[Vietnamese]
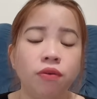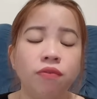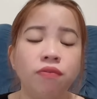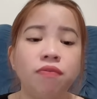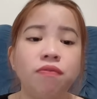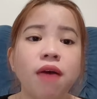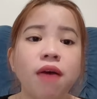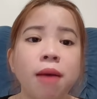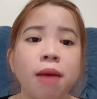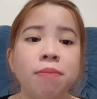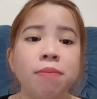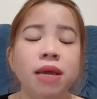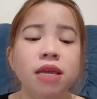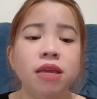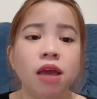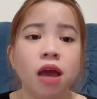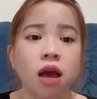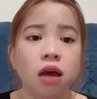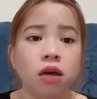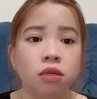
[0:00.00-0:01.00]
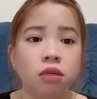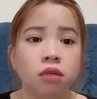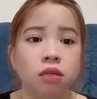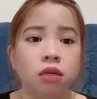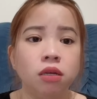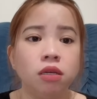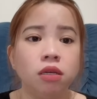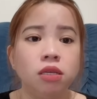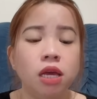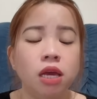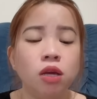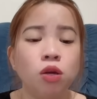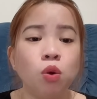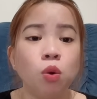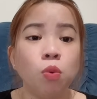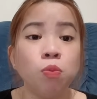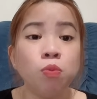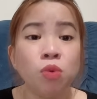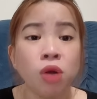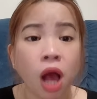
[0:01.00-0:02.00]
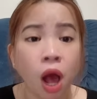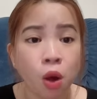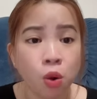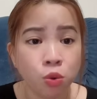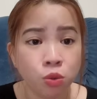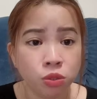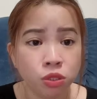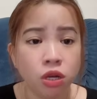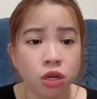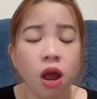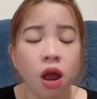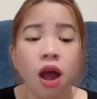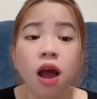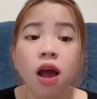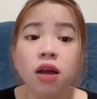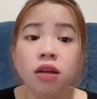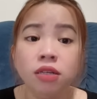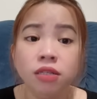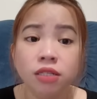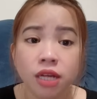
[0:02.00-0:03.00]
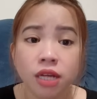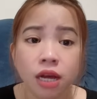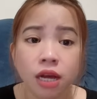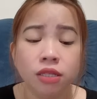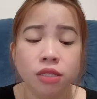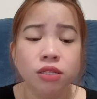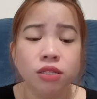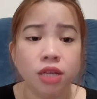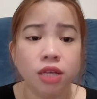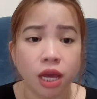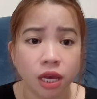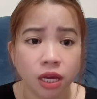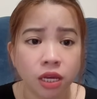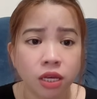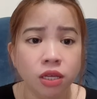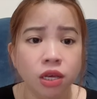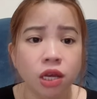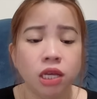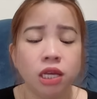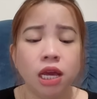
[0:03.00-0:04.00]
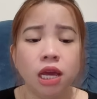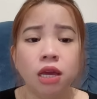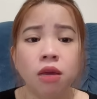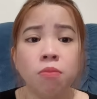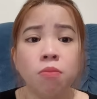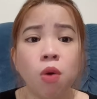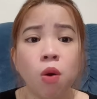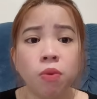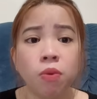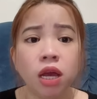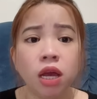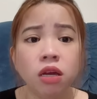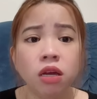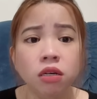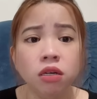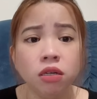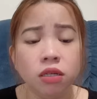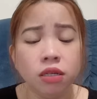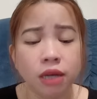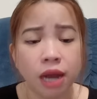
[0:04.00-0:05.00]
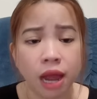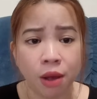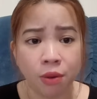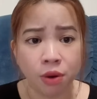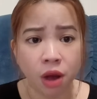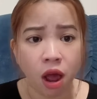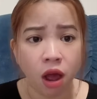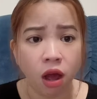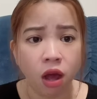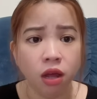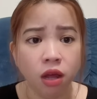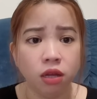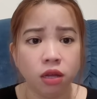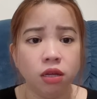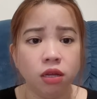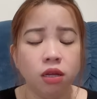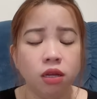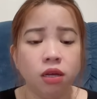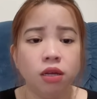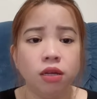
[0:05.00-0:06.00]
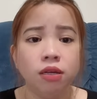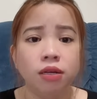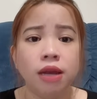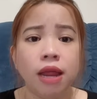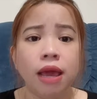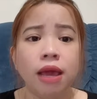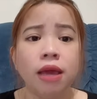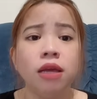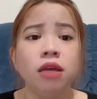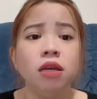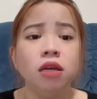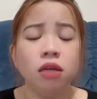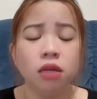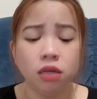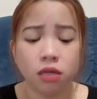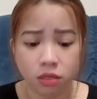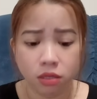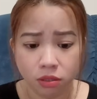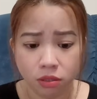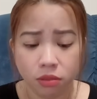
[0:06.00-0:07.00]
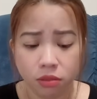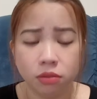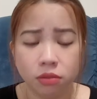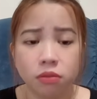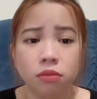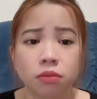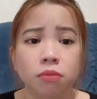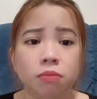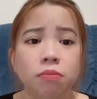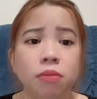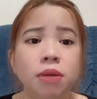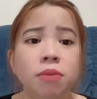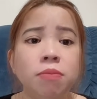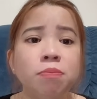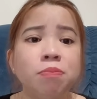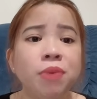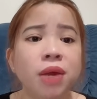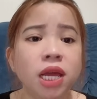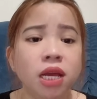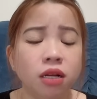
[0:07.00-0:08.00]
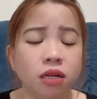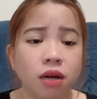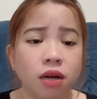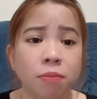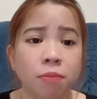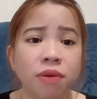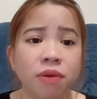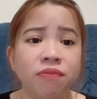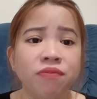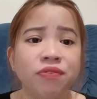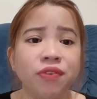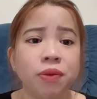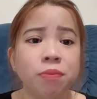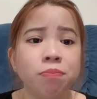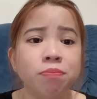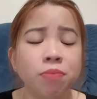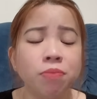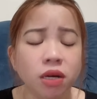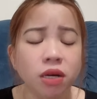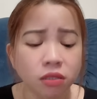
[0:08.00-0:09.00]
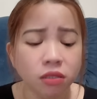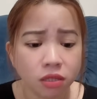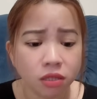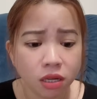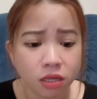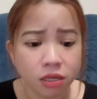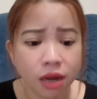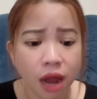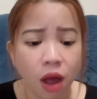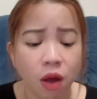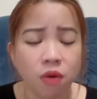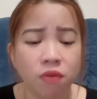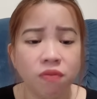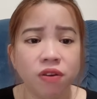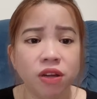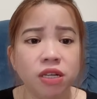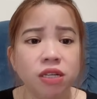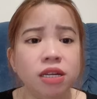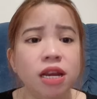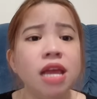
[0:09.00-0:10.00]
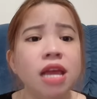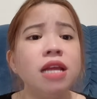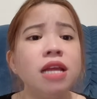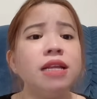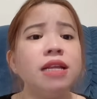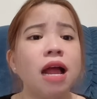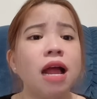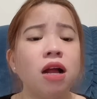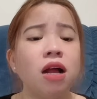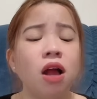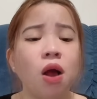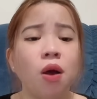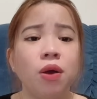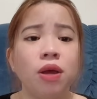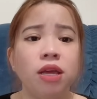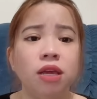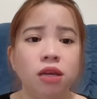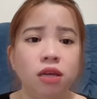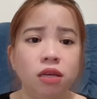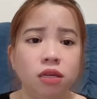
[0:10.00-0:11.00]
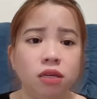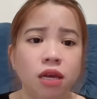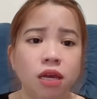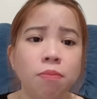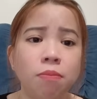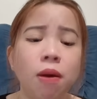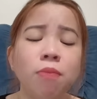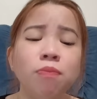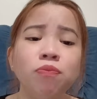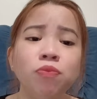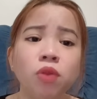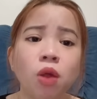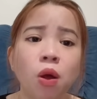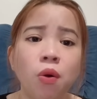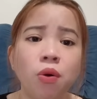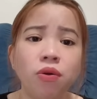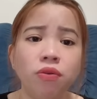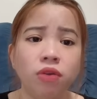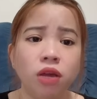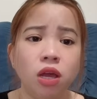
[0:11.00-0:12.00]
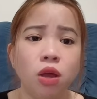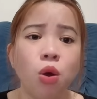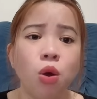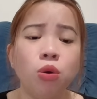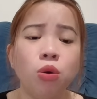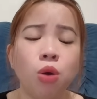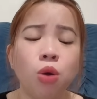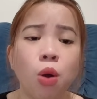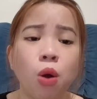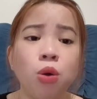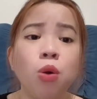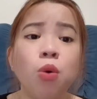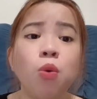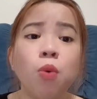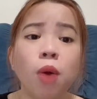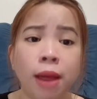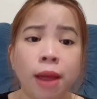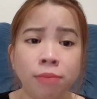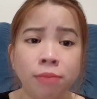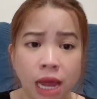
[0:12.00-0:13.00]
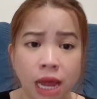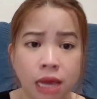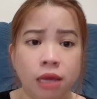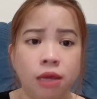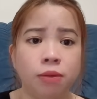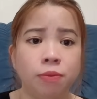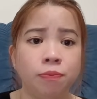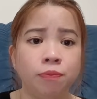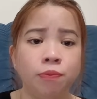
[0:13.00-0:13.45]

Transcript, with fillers: và bây giờ chị cũng cầu cho ơn trên chỉ cho chị một cái hướng nào đó để mình biết là mình phải bước từ đâu và đi ra khỏi cái bóng tối cái nỗi u ám này